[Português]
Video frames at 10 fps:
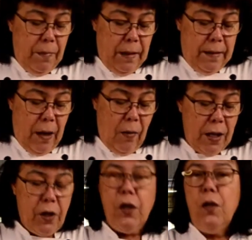
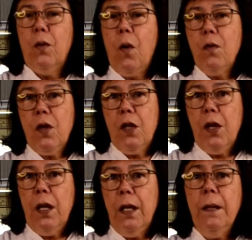salgadinho com
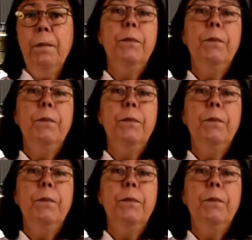gergelim,